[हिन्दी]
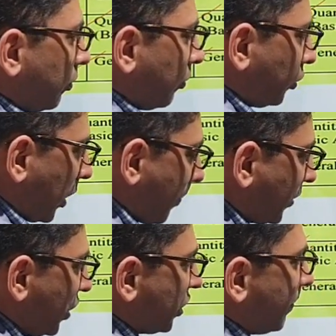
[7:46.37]
उत्तर
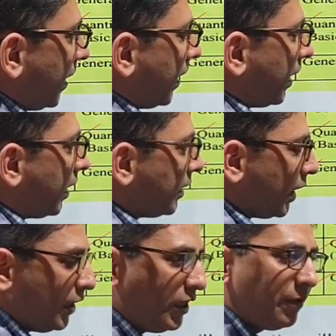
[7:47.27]
प्रदेश में है
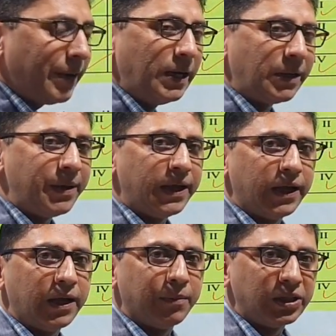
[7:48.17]
या हिंदी बेल्ट में
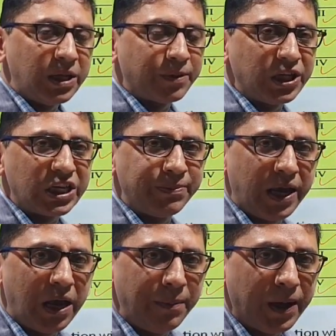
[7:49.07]
है मध्य प्रदेश में
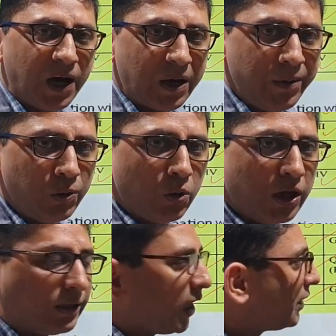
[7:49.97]
है बिहार में उनको
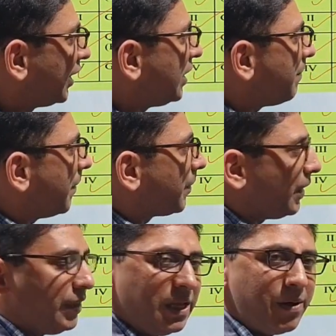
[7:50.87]
लगता है कि सर ये पेपर
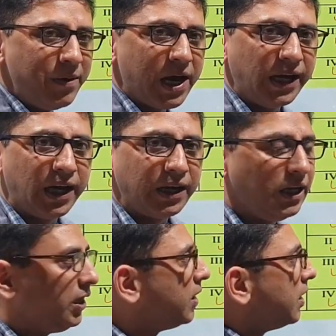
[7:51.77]
हिंदी में भी आएगा कि
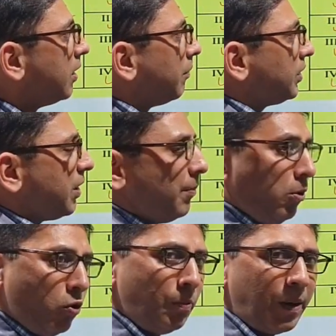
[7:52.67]
नहीं बच्चे
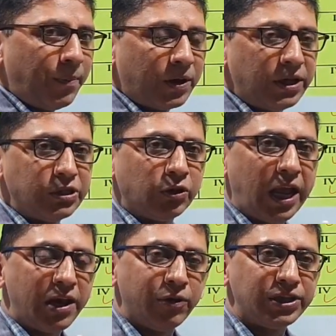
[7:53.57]
बिल्कुल पेपर की जो
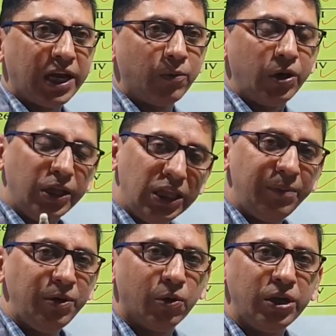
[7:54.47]
लैंग्वेज है वो
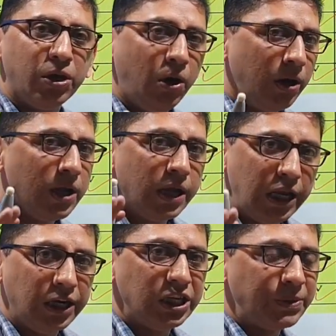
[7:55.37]
हिंदी भी होगी और
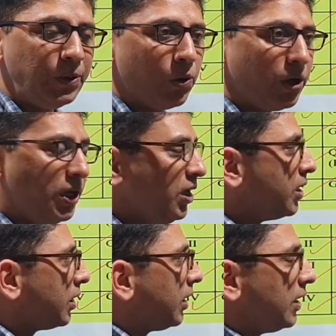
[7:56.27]
इंग्लिश भी होगी
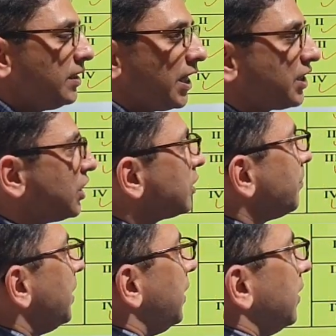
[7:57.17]
किन सेक्शंस
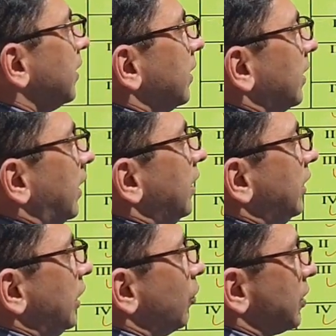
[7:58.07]
में इन
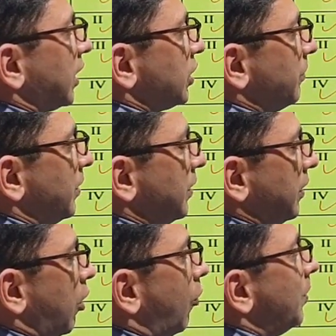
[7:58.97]
तीनों सेक्शन
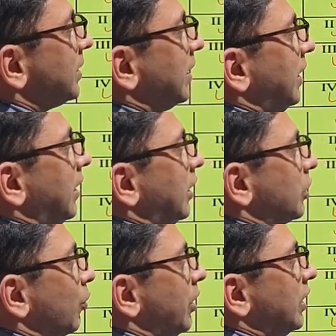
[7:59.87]
में ऑब्वियसली
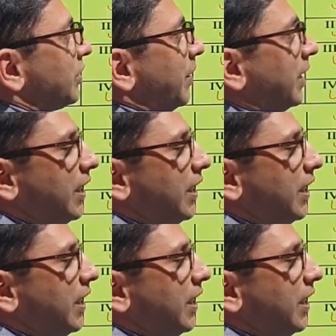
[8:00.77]
इंग्लिश तो इंग्लिश में ही